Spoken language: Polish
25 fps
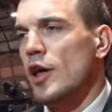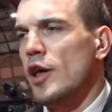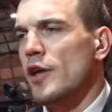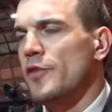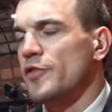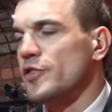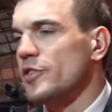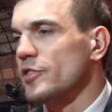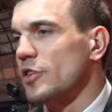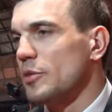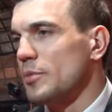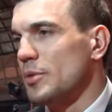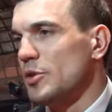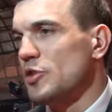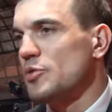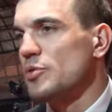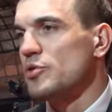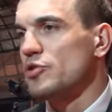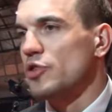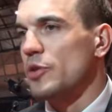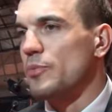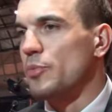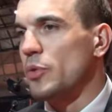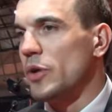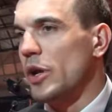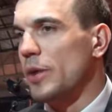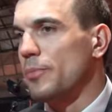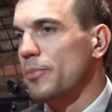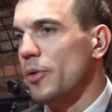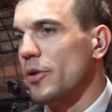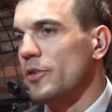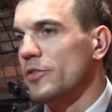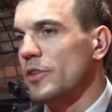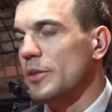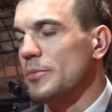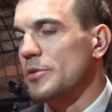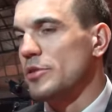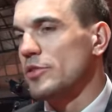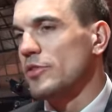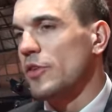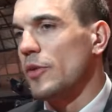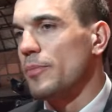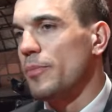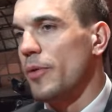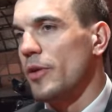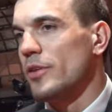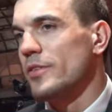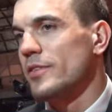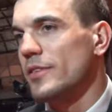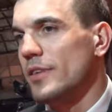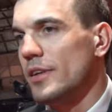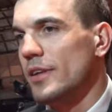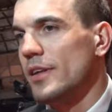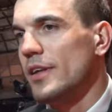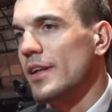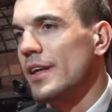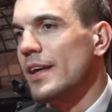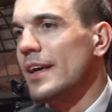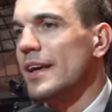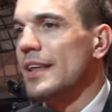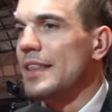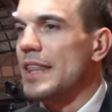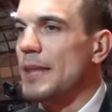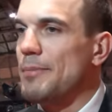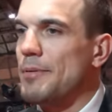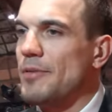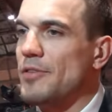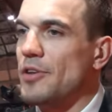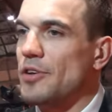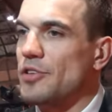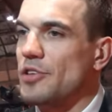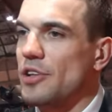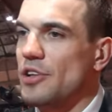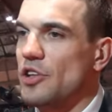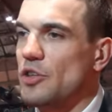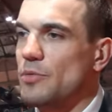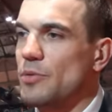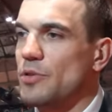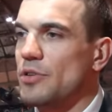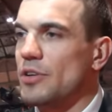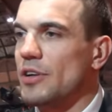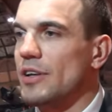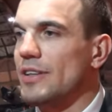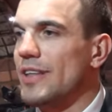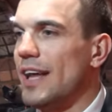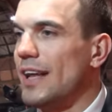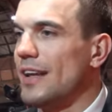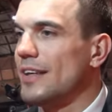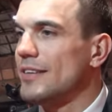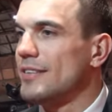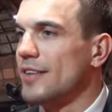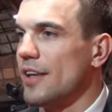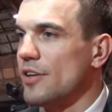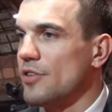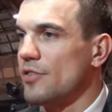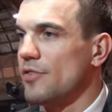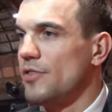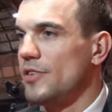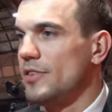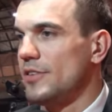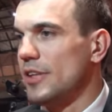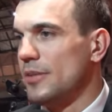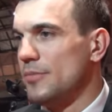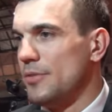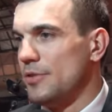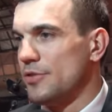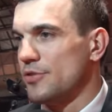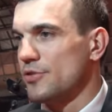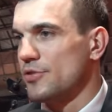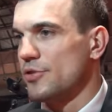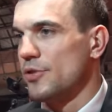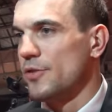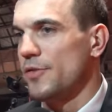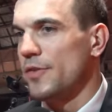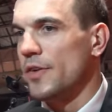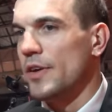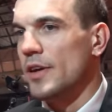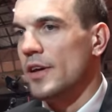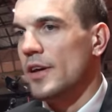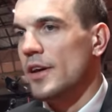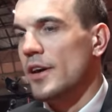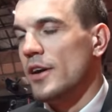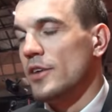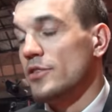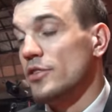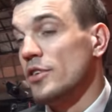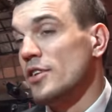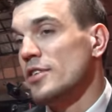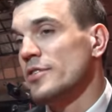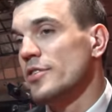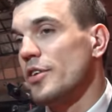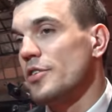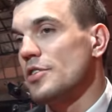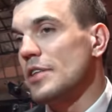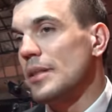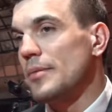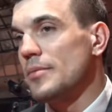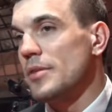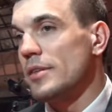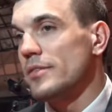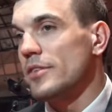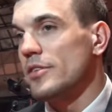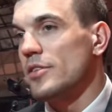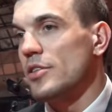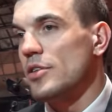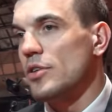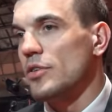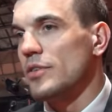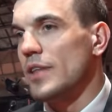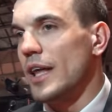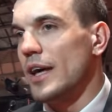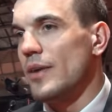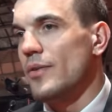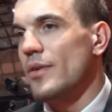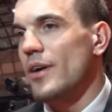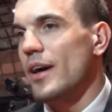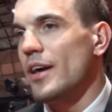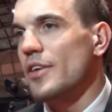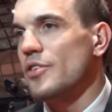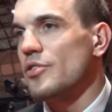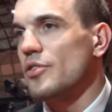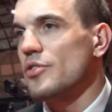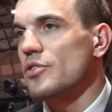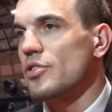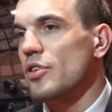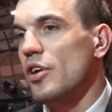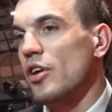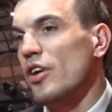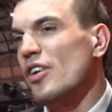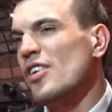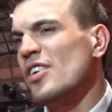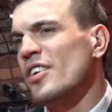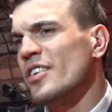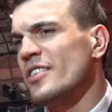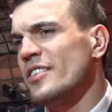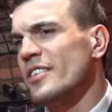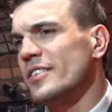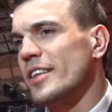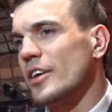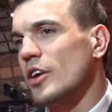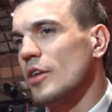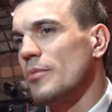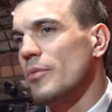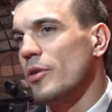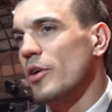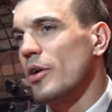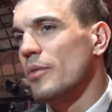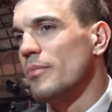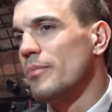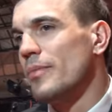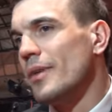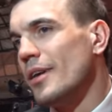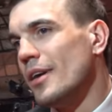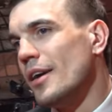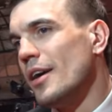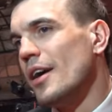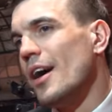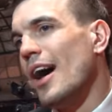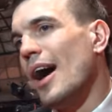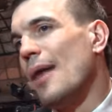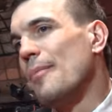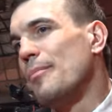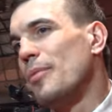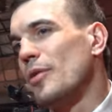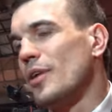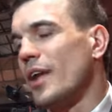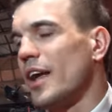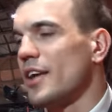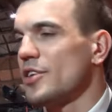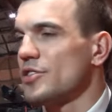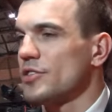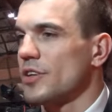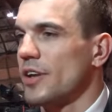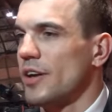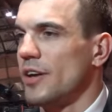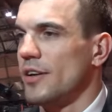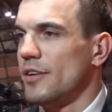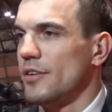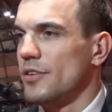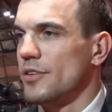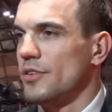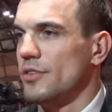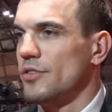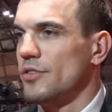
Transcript: przesunęliśmy y, się po polskim Mistrzostwa Polski. Na pewno chcieliśmy trochę dalej zajść w Lidze Mistrzów. To się nam niestety nie udało, a jeśli chodzi o, o taką moją porażkę, y,